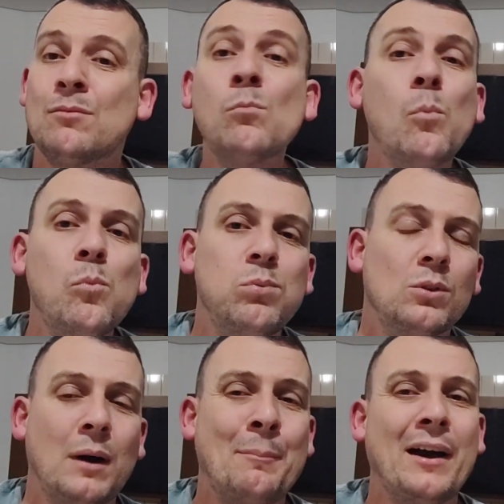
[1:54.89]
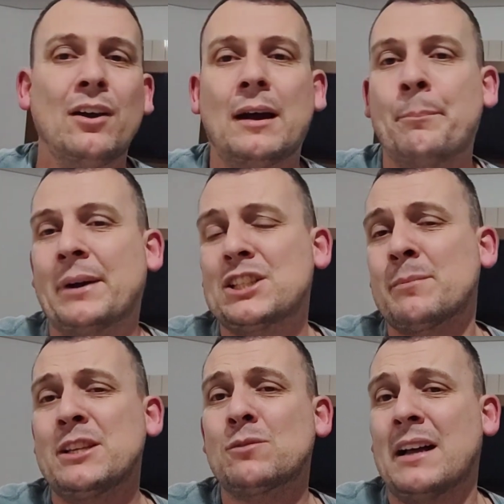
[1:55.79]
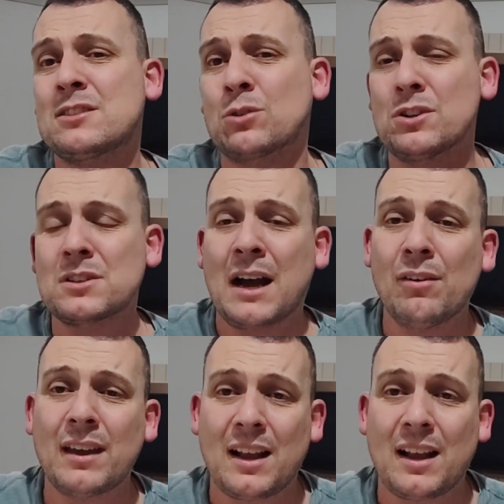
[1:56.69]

Hum, a maior, praticamente quase todos os carros